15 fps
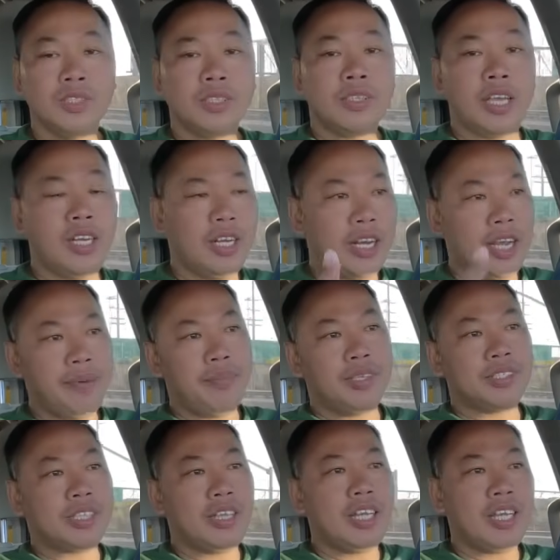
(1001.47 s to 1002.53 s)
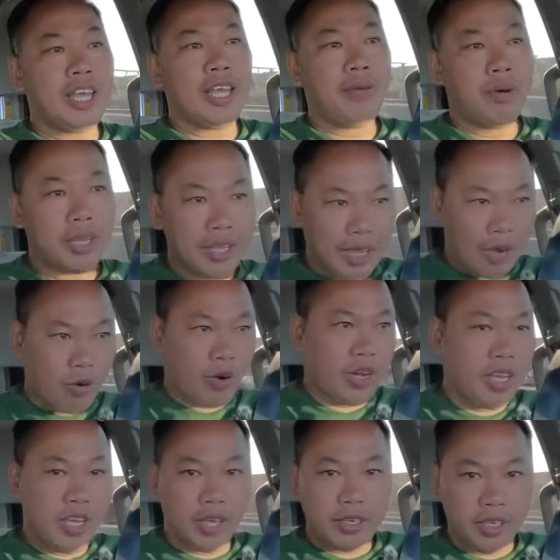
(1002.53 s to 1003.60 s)
tí nữa đây mình sẽ đi ngang qua cái cầu
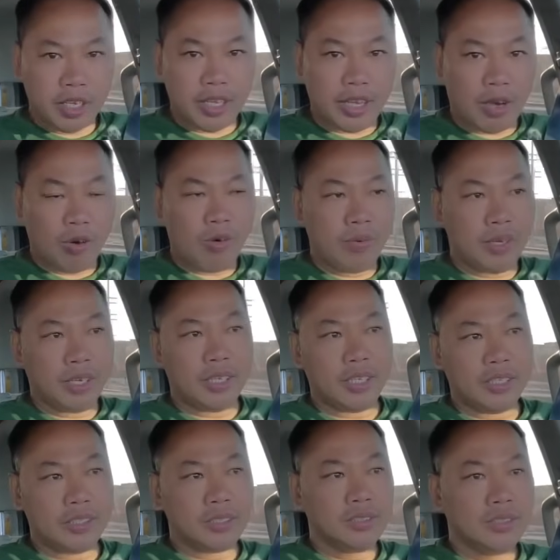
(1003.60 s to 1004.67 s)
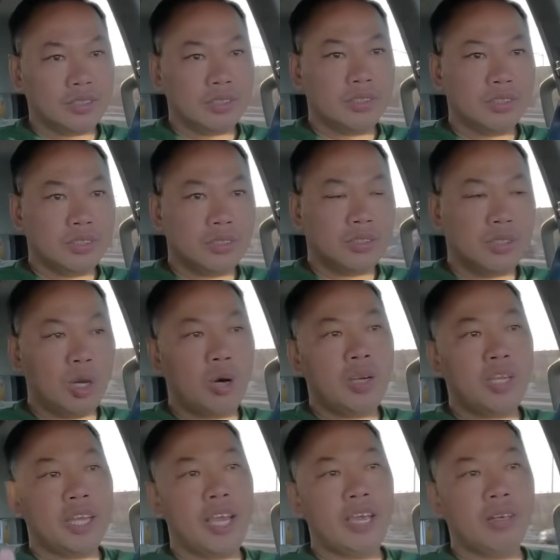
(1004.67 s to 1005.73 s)
y hệt như cái cầu mà
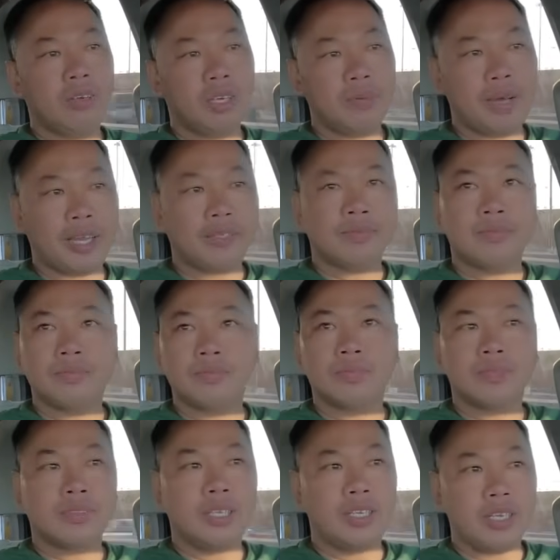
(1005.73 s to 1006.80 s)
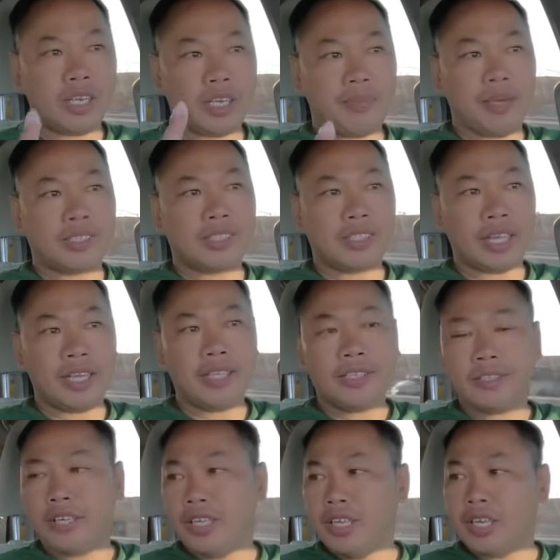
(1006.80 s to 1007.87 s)
Golden Gate luôn các bạn tí nữa đây các bạn sẽ thấy
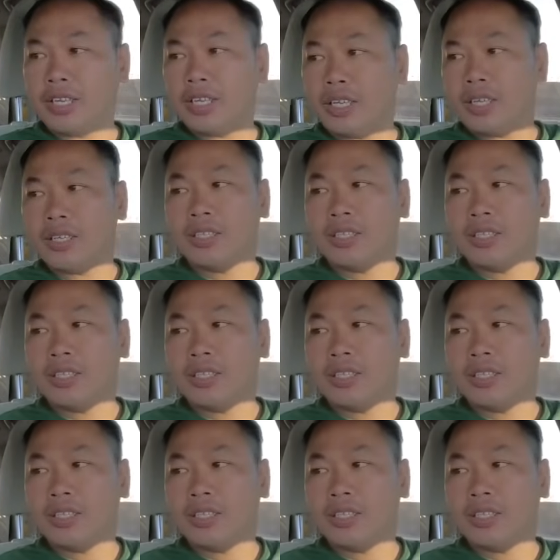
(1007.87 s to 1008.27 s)
y hệt à